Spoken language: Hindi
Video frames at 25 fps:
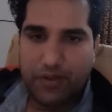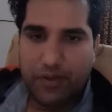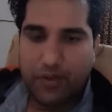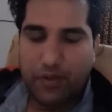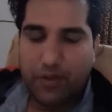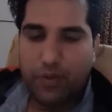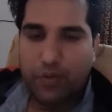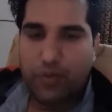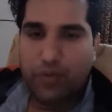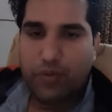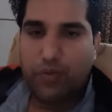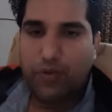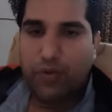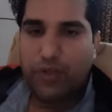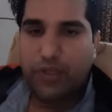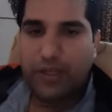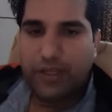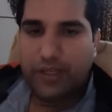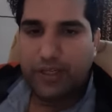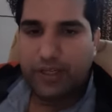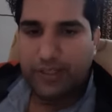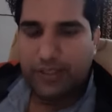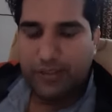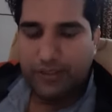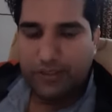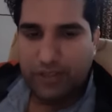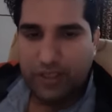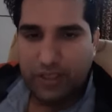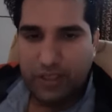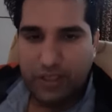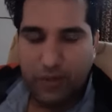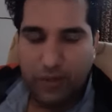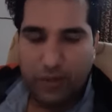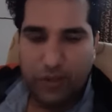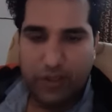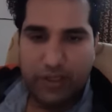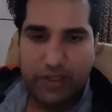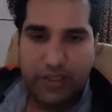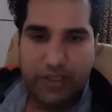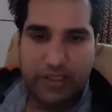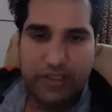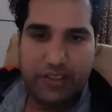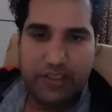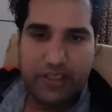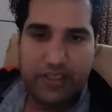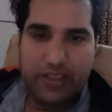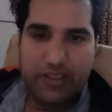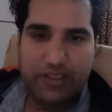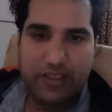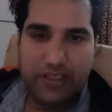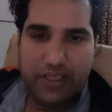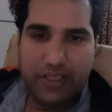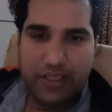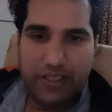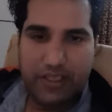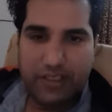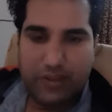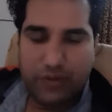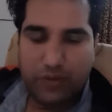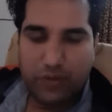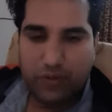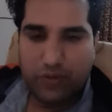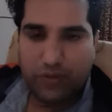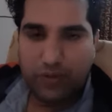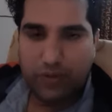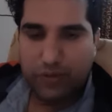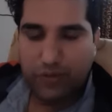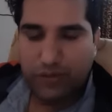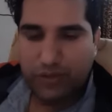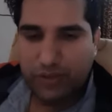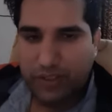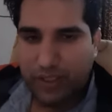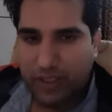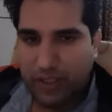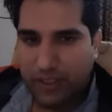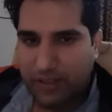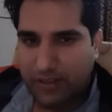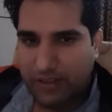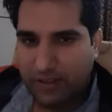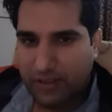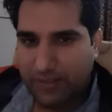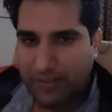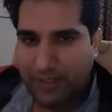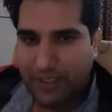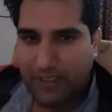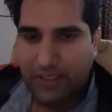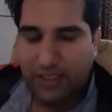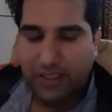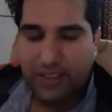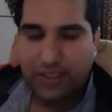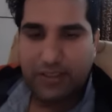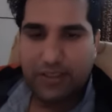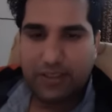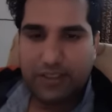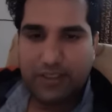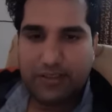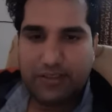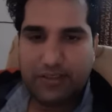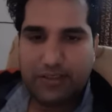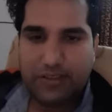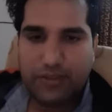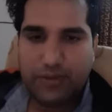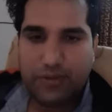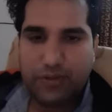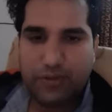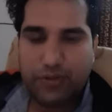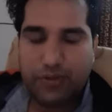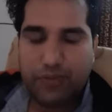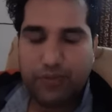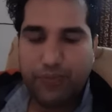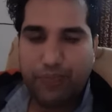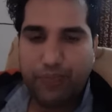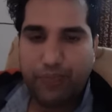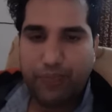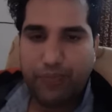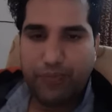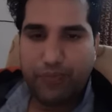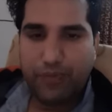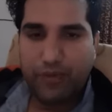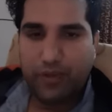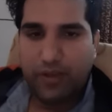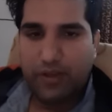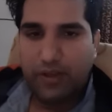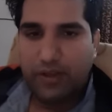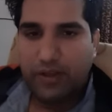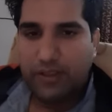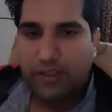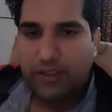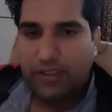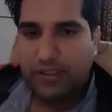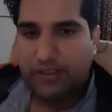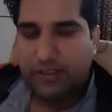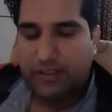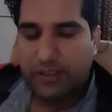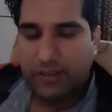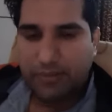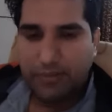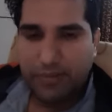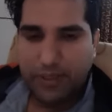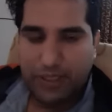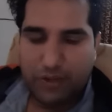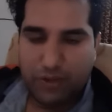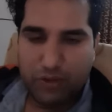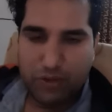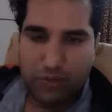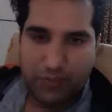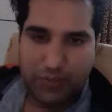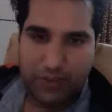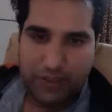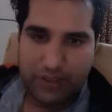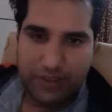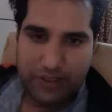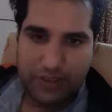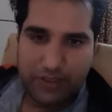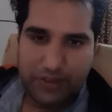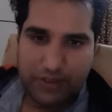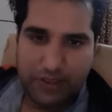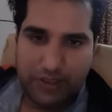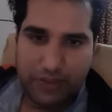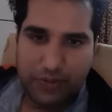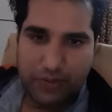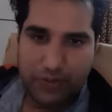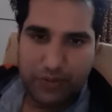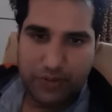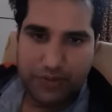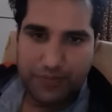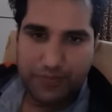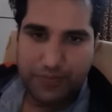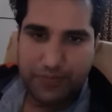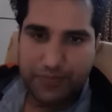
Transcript: और कोई अगर इनका उल्लंघन करता है तो फिर उसका समाधान कैसे हो इन सब बातों पर चर्चा हुई